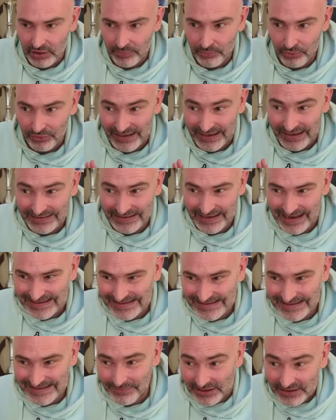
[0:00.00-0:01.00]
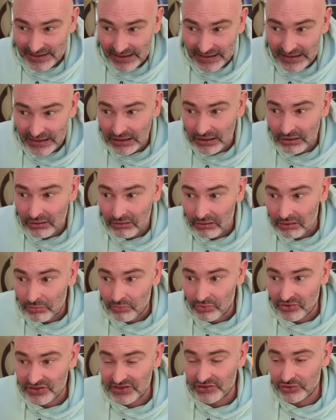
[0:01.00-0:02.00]
il peut garder la symétrie, euh,
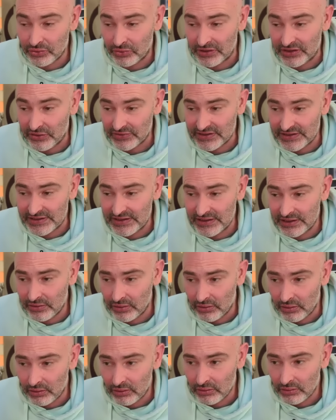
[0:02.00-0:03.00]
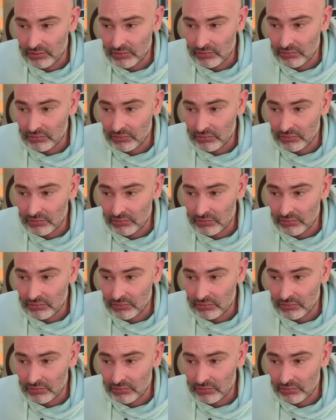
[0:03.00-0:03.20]
une position identique. Il euh,